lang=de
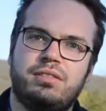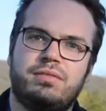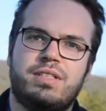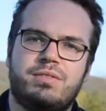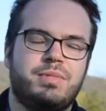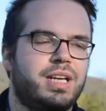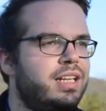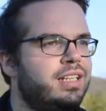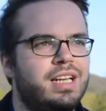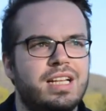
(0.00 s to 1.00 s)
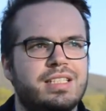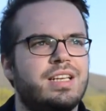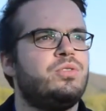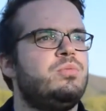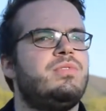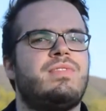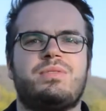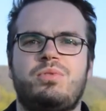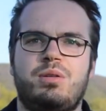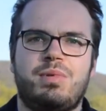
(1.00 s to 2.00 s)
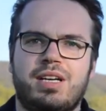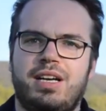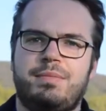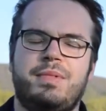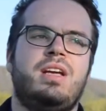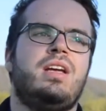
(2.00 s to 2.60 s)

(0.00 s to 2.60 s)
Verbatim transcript: was wir im Training die ganze Zeit üben, was wunderbar klappt.